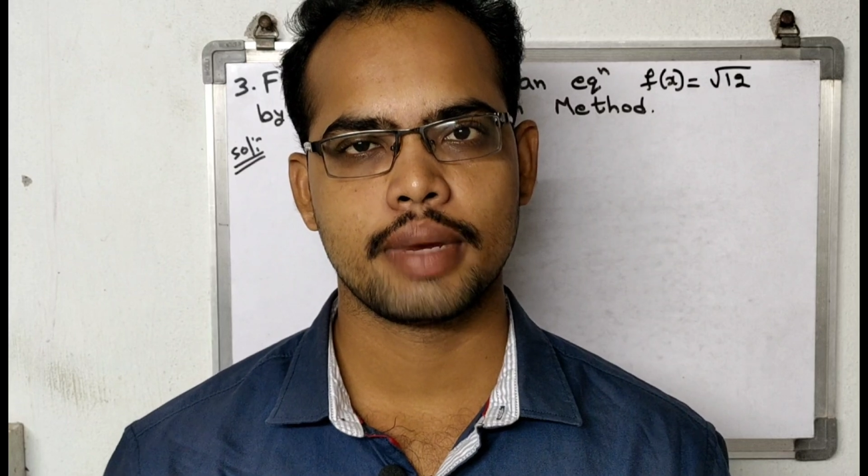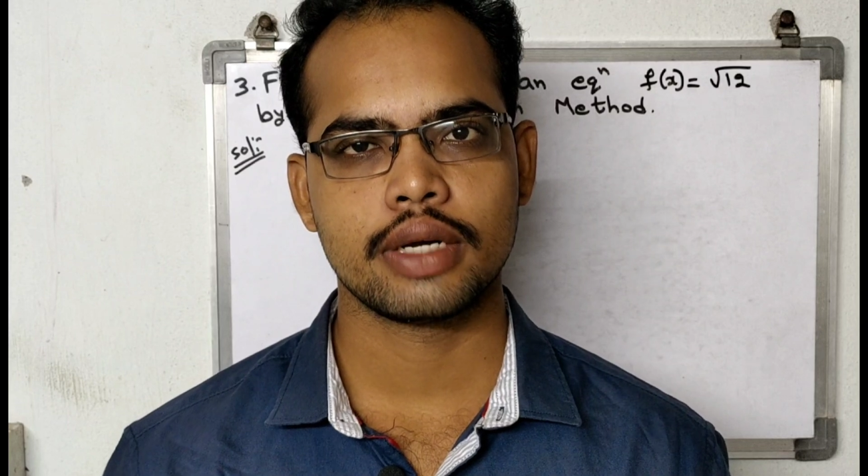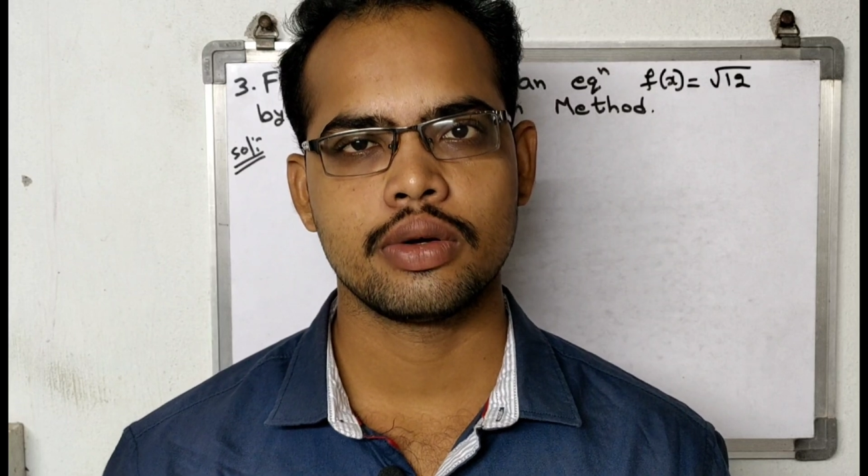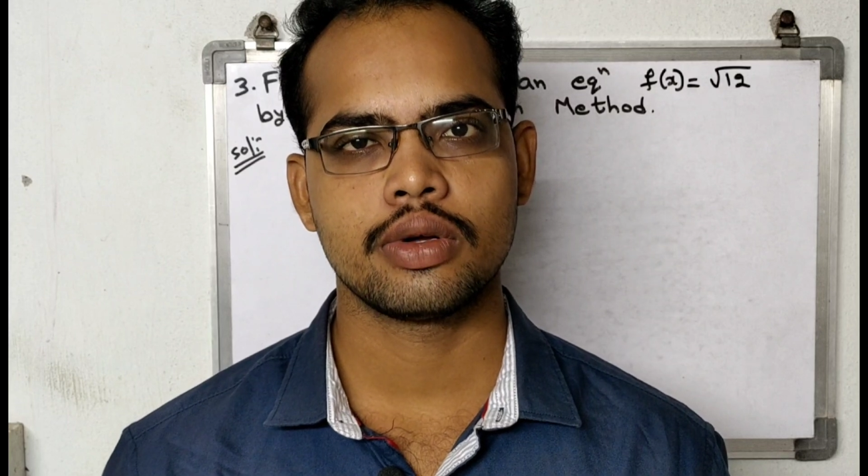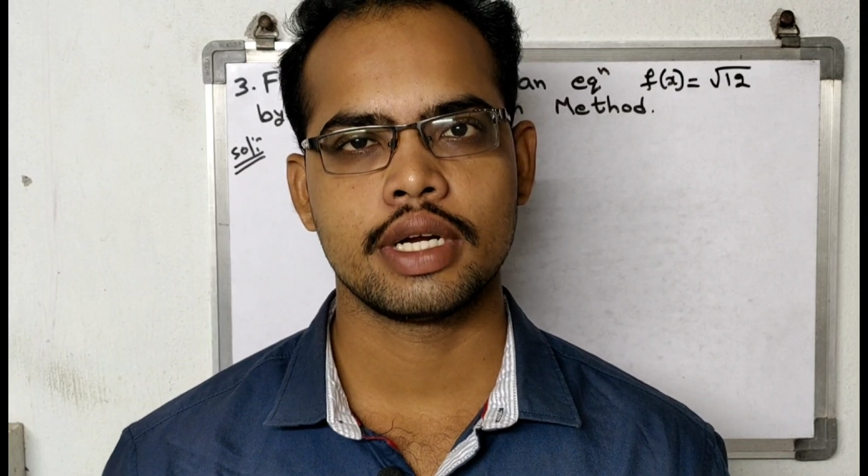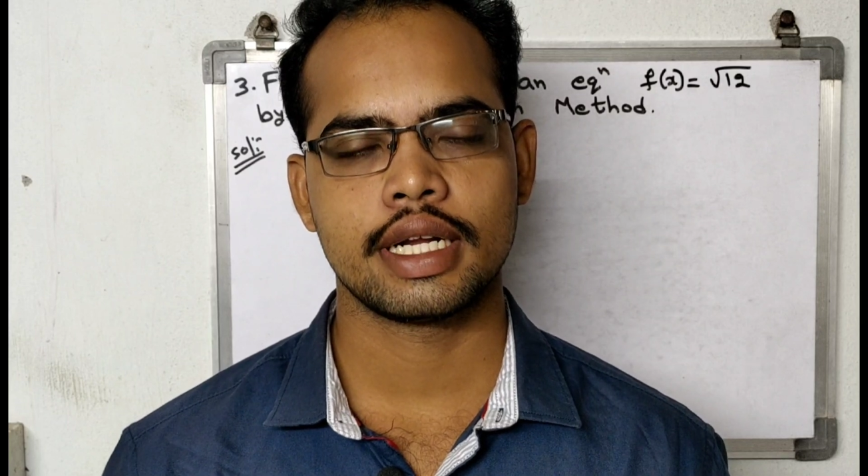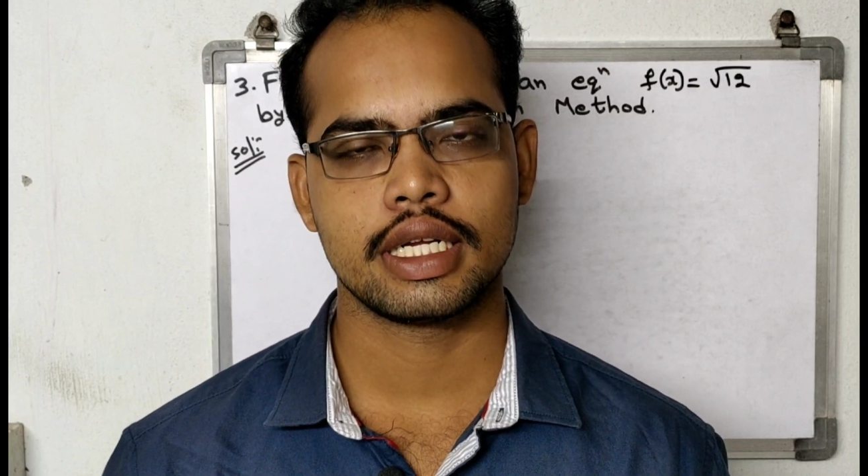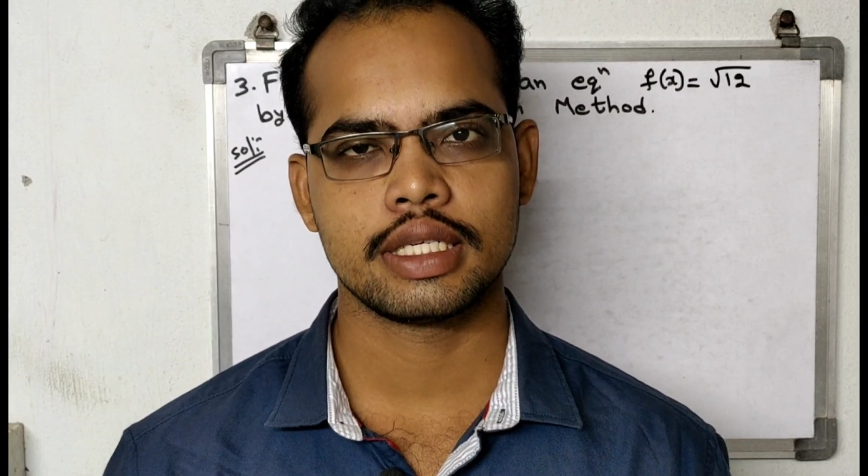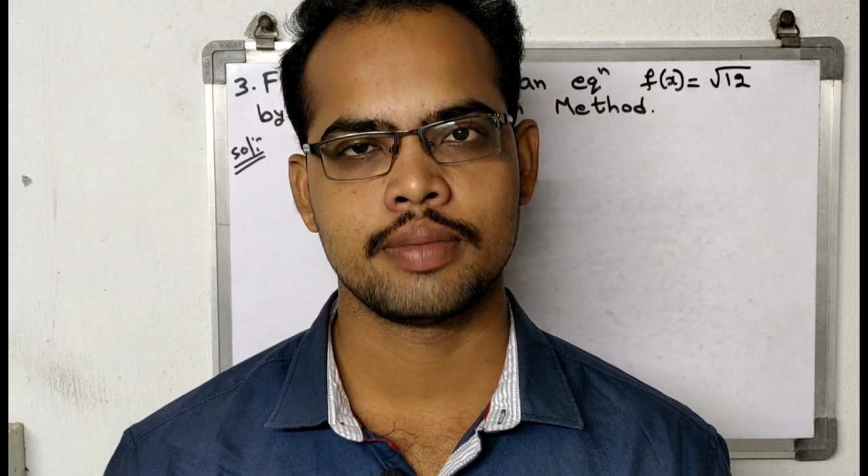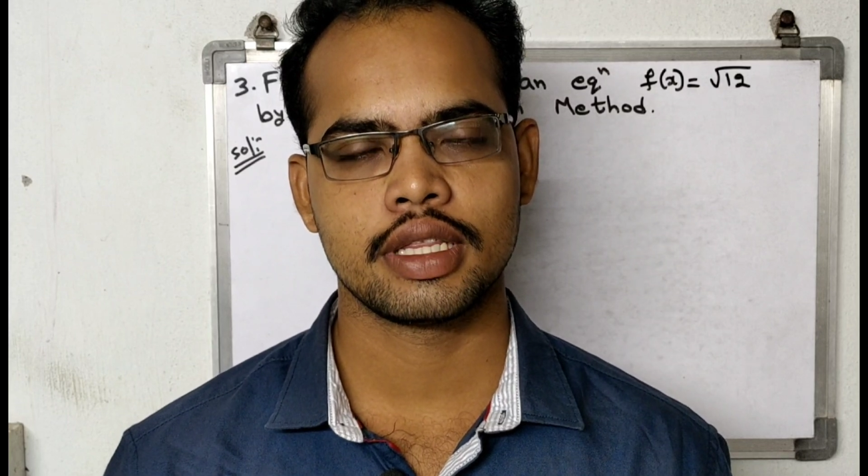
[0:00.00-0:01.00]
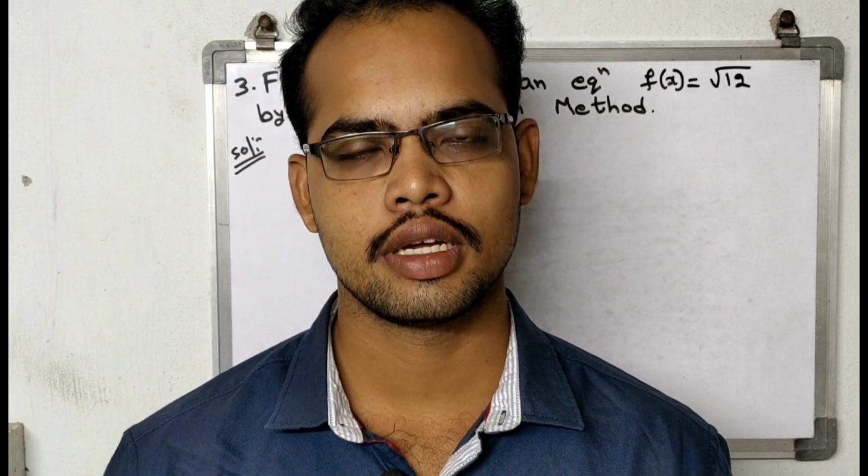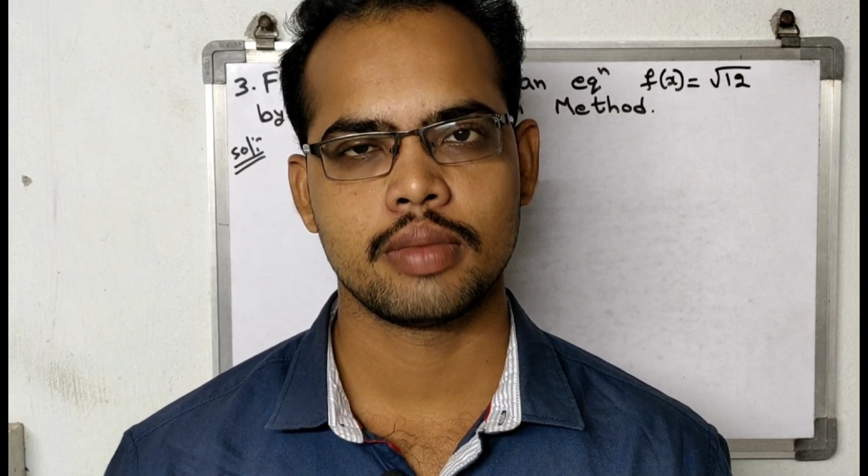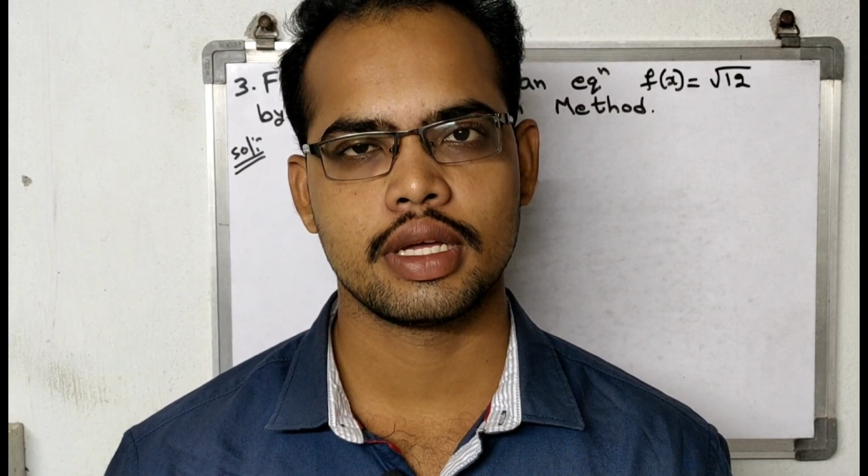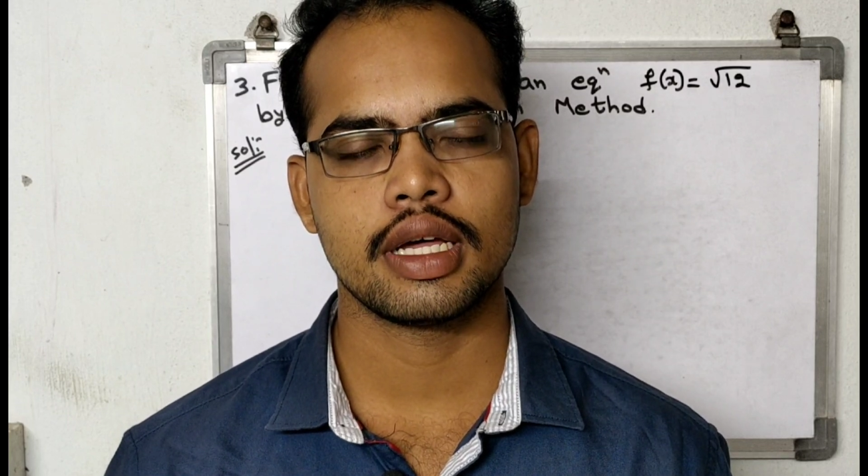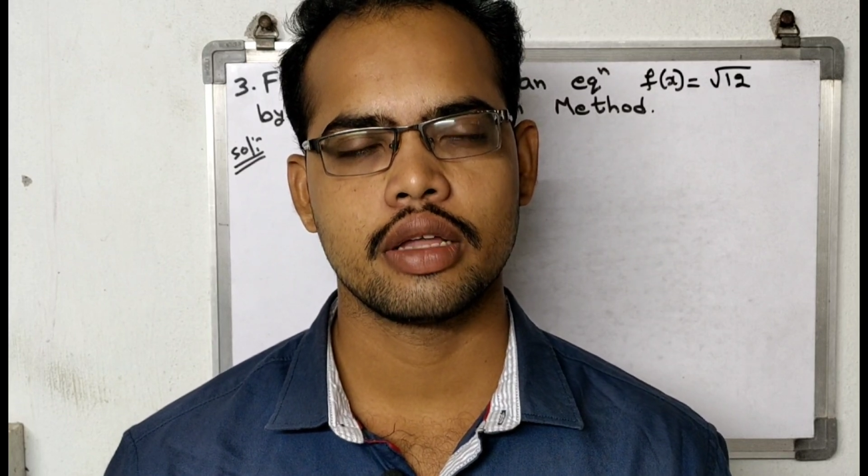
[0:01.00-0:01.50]
మనం ఇటరేషన్ మెథడ్
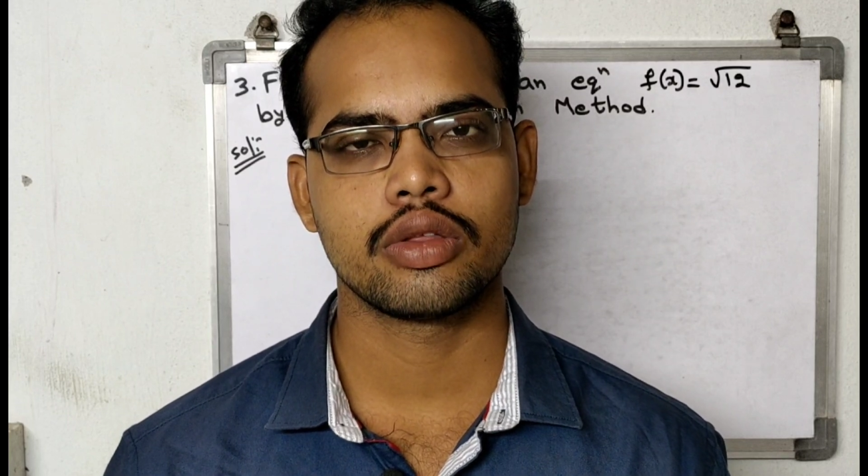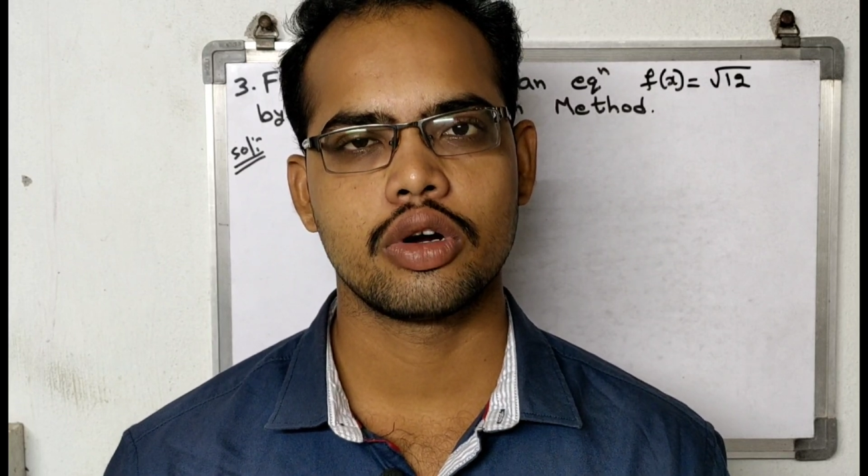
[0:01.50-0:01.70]
మీద